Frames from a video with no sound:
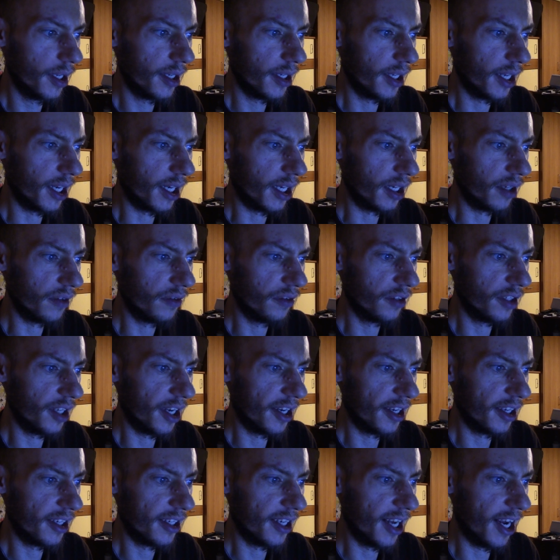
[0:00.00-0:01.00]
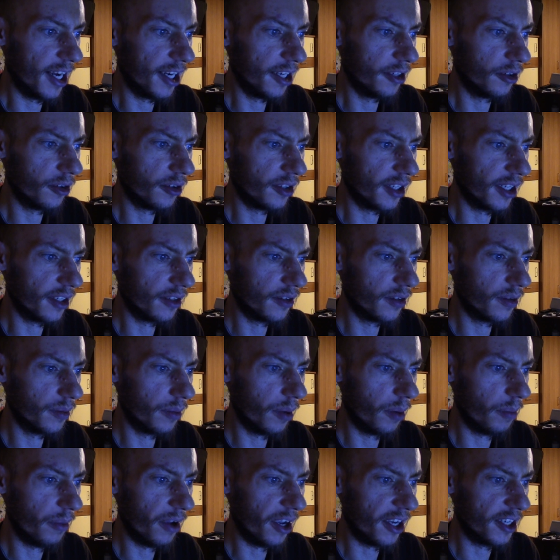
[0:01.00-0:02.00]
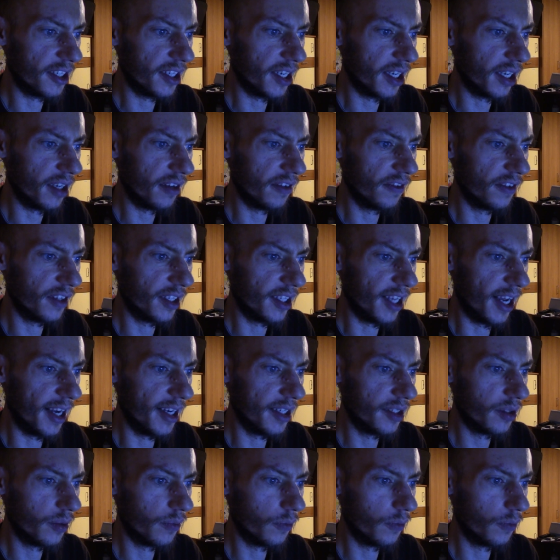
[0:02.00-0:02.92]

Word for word: danke für deine Gnade, durch das du immer mehr Geschenke verteilst,